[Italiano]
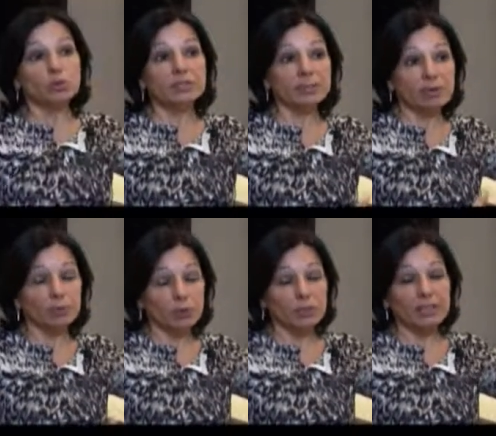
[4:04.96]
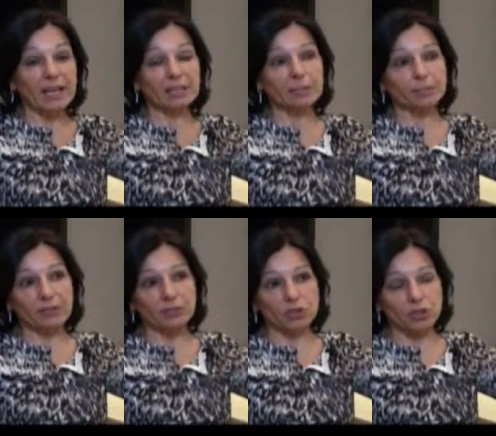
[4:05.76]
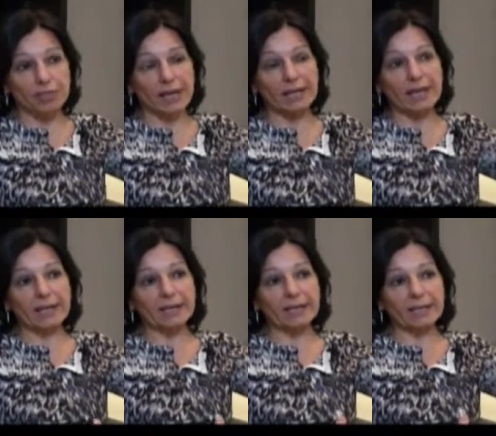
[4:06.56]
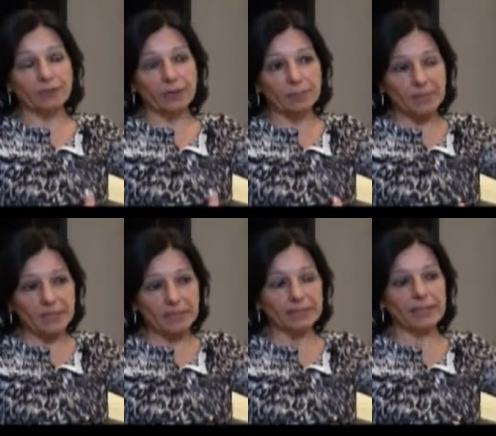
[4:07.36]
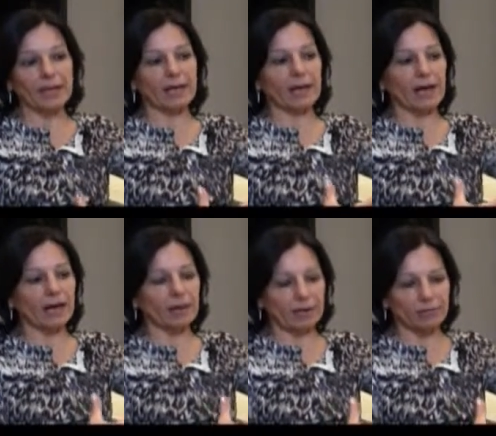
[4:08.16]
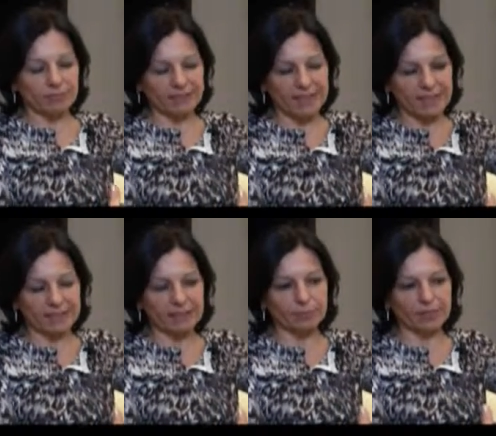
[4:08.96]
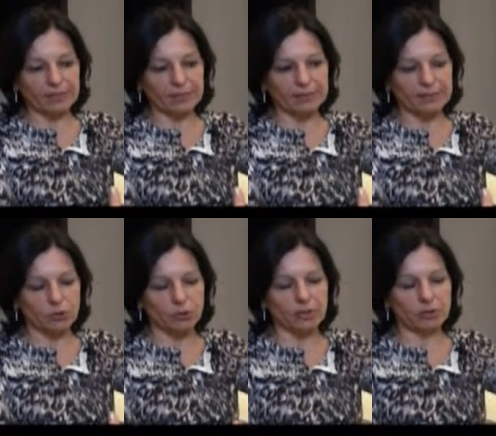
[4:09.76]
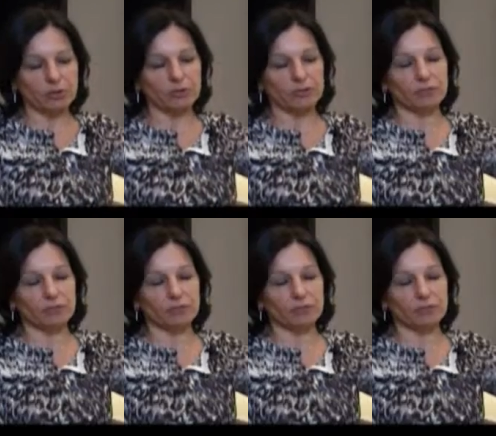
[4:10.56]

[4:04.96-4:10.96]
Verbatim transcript: Un tema importante per avvicinare anche le famiglie a, una sana alimentazione è quello di